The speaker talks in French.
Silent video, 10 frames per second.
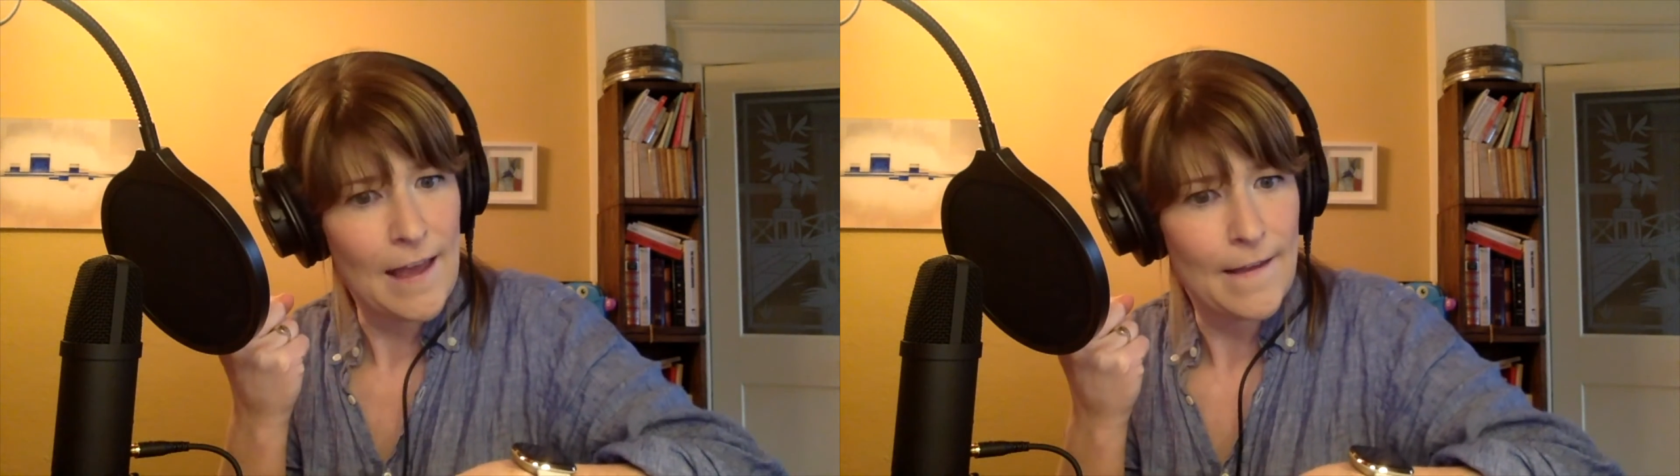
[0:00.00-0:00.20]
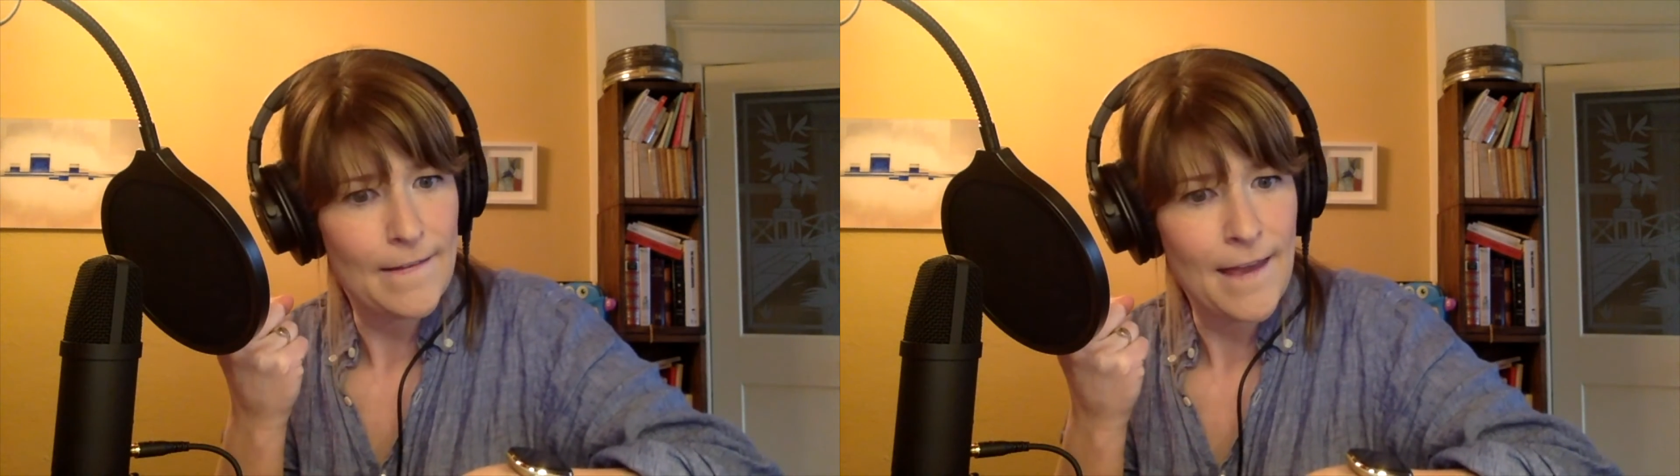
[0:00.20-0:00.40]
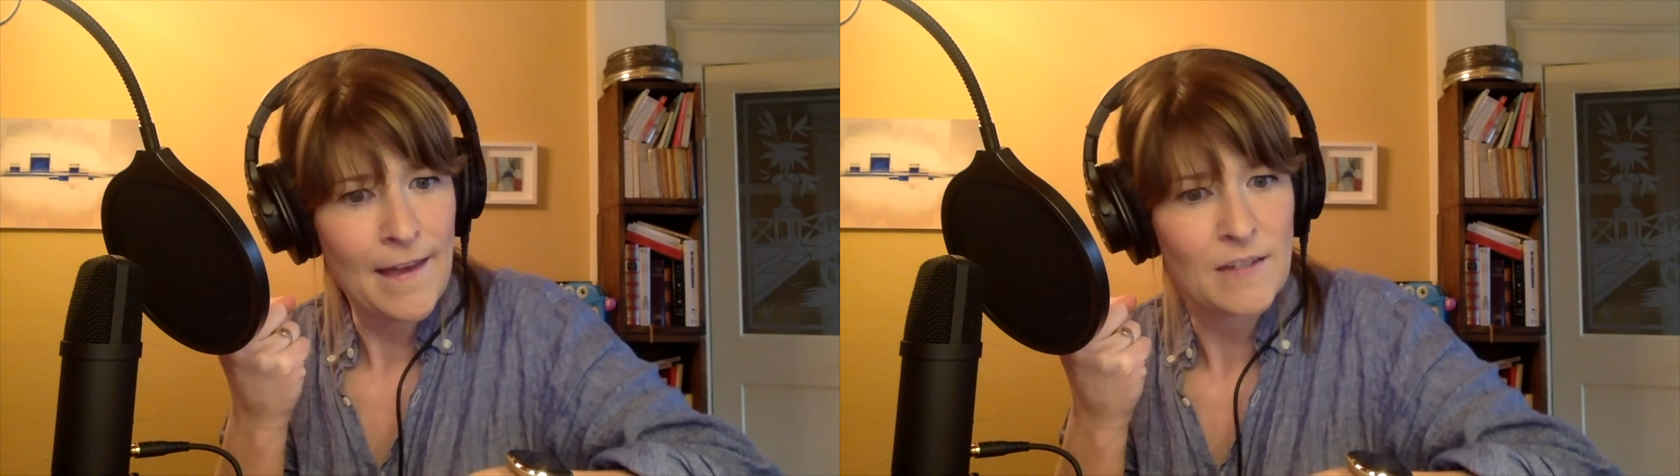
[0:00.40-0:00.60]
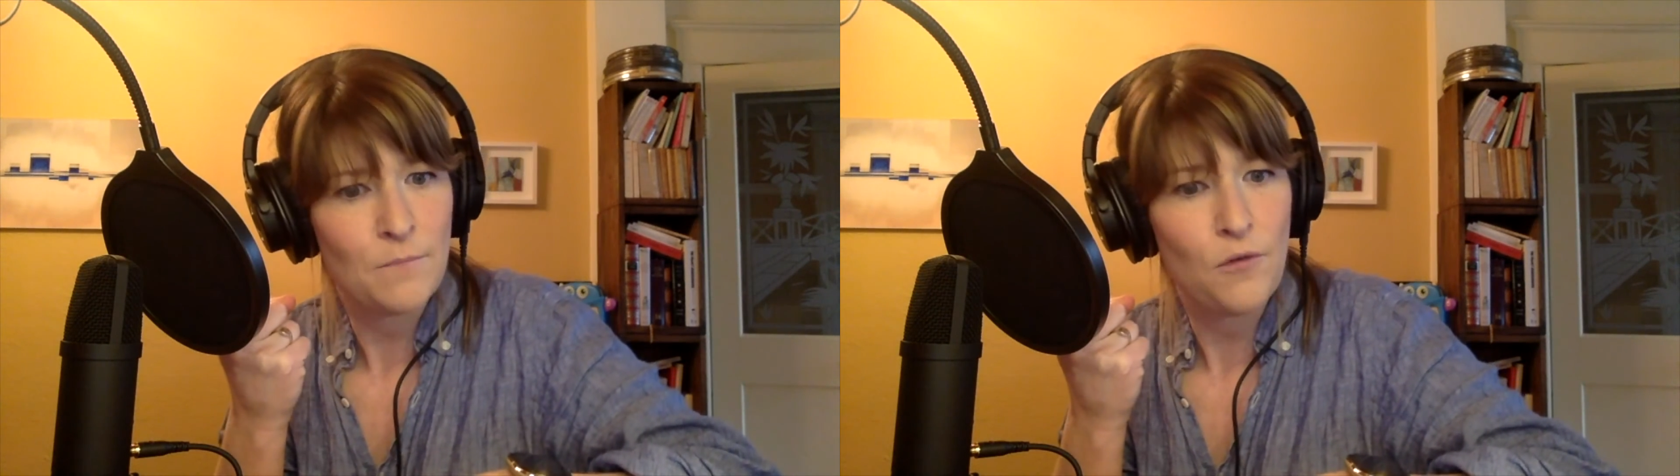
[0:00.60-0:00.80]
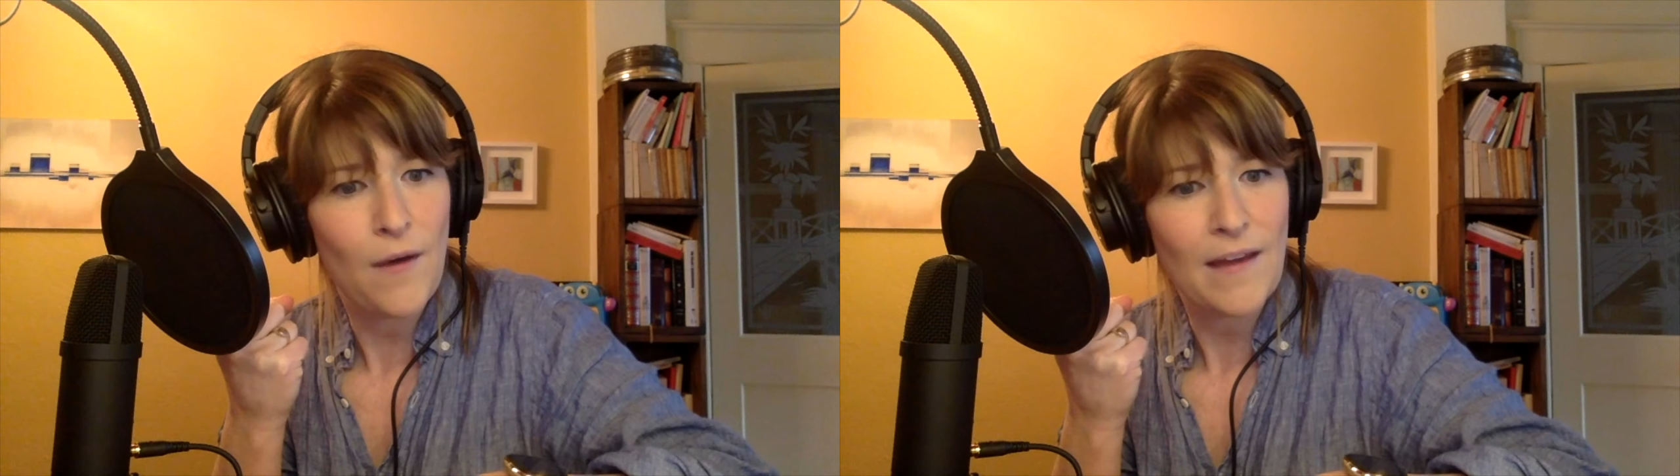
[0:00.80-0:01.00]
index
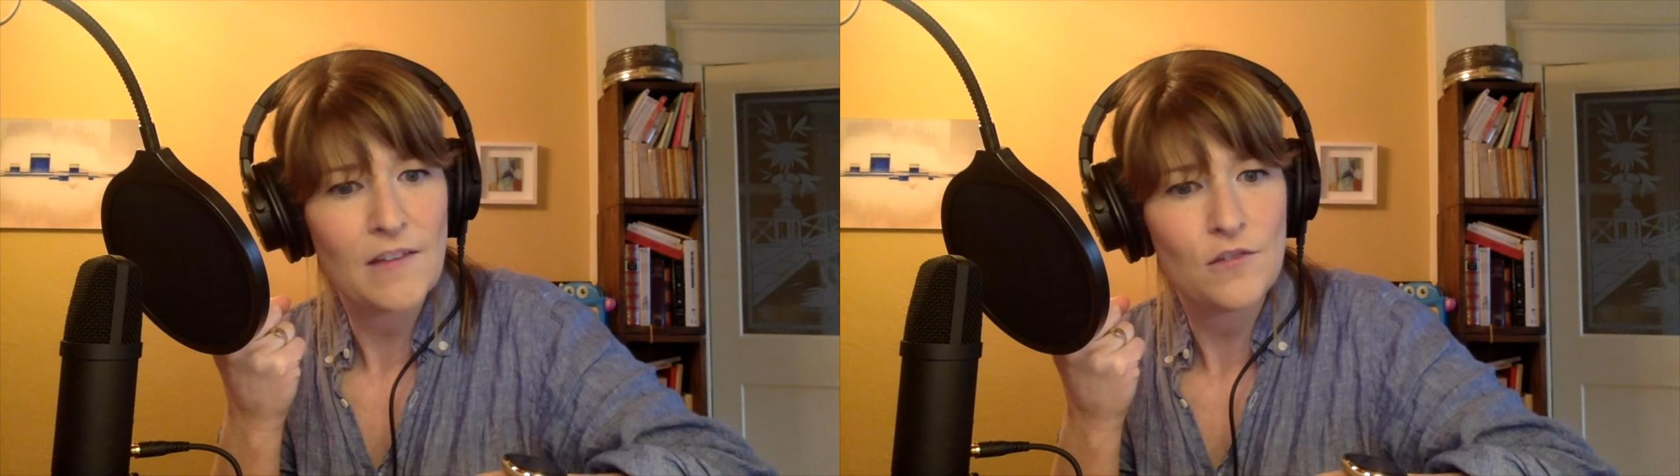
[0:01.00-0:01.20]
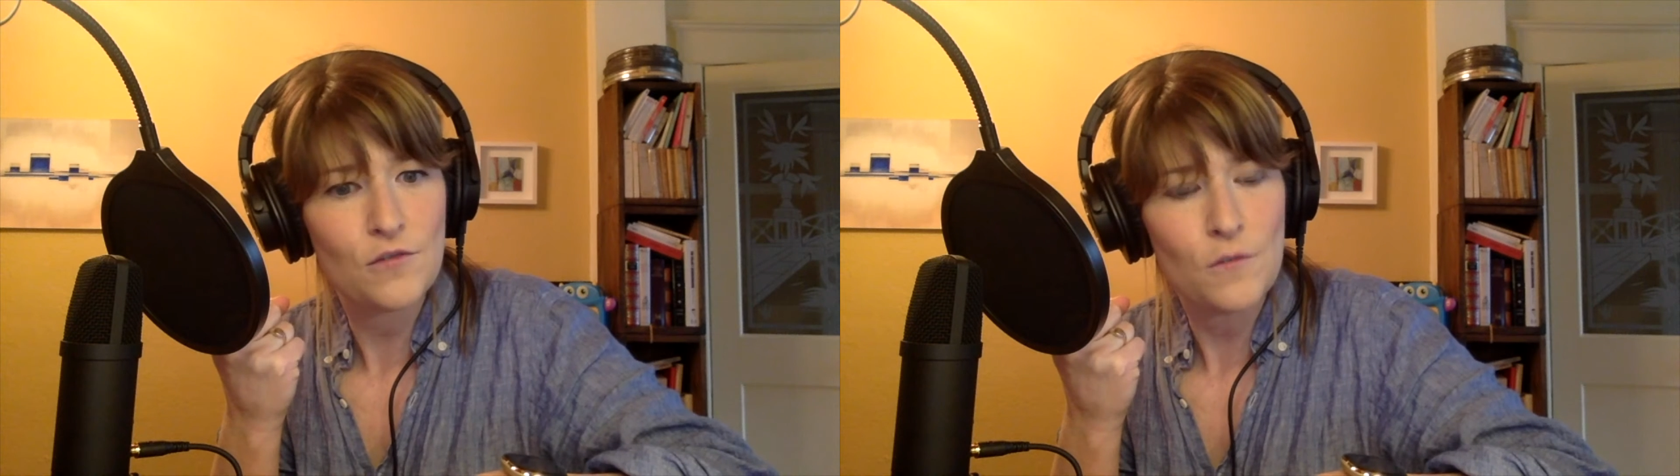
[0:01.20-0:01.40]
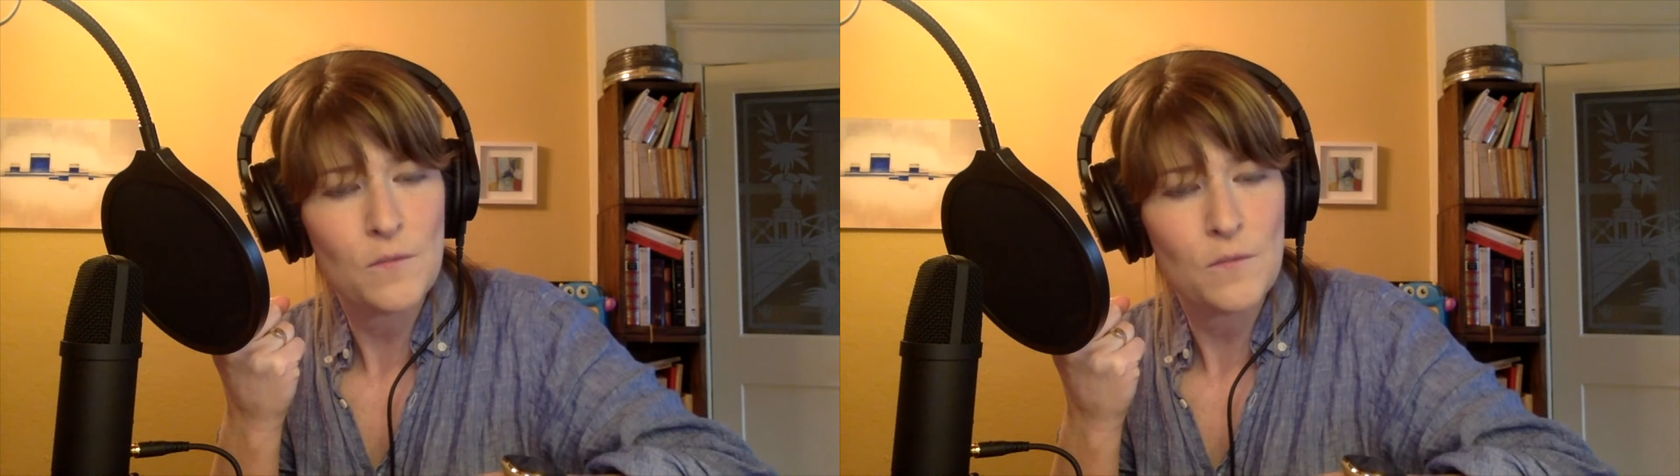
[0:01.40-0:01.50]
pointu,